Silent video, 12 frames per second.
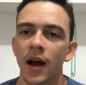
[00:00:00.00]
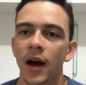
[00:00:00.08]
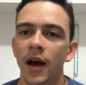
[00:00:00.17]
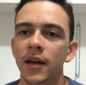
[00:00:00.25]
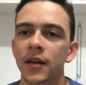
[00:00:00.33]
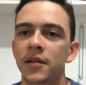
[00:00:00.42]

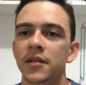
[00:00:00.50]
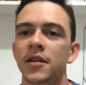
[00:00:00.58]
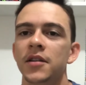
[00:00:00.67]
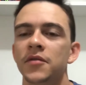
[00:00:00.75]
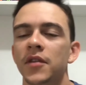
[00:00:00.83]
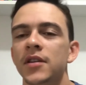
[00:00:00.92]
Aí tem
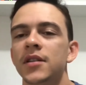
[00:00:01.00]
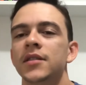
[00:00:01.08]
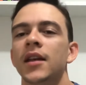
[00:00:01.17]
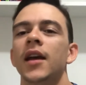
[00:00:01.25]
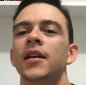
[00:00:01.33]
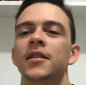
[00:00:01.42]
gente que fala de
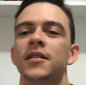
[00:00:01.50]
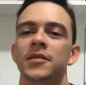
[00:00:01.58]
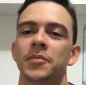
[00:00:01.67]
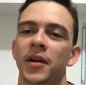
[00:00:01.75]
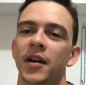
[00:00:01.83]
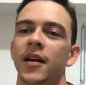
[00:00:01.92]
técnicas
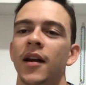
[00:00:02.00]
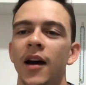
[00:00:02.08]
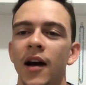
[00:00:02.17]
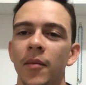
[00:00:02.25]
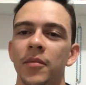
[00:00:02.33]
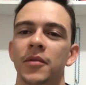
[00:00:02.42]
para
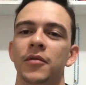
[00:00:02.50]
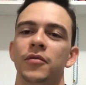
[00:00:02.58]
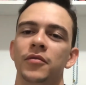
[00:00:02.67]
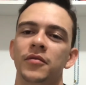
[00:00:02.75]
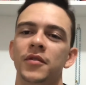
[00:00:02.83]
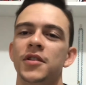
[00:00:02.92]
criar hábito,
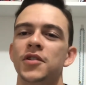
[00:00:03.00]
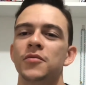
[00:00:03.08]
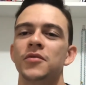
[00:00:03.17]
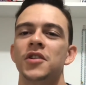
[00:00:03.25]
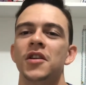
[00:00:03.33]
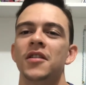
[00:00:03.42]

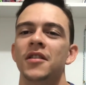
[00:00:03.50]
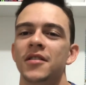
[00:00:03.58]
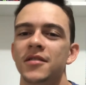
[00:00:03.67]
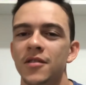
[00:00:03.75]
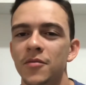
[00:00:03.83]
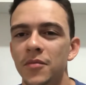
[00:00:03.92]
21
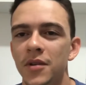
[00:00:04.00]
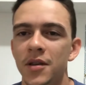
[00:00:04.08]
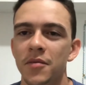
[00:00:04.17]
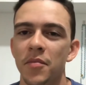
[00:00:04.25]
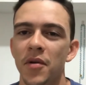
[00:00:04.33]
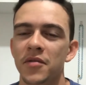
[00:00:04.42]
dias é o
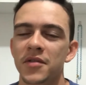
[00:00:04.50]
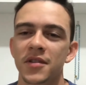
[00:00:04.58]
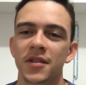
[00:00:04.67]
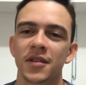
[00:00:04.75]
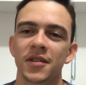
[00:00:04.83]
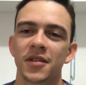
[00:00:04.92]
mínimo para
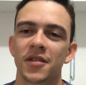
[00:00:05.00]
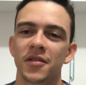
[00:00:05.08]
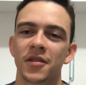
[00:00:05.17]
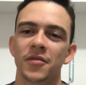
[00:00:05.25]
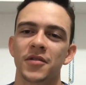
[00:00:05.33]
você que, que